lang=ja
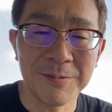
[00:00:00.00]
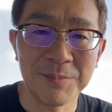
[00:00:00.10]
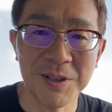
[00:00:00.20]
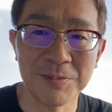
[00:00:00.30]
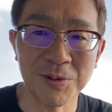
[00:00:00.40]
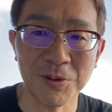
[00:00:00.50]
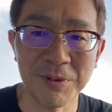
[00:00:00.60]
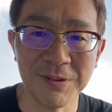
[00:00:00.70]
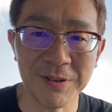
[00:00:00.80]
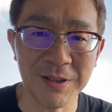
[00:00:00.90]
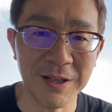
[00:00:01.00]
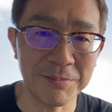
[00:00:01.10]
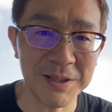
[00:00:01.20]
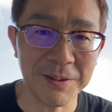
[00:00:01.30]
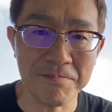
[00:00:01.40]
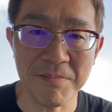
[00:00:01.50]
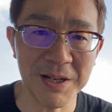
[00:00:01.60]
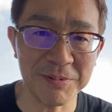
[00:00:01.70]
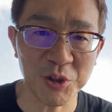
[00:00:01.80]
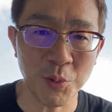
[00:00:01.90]
学びを止めず頑張ってまい
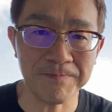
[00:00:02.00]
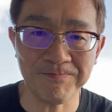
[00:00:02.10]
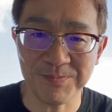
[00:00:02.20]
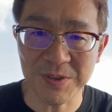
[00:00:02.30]
りましょう。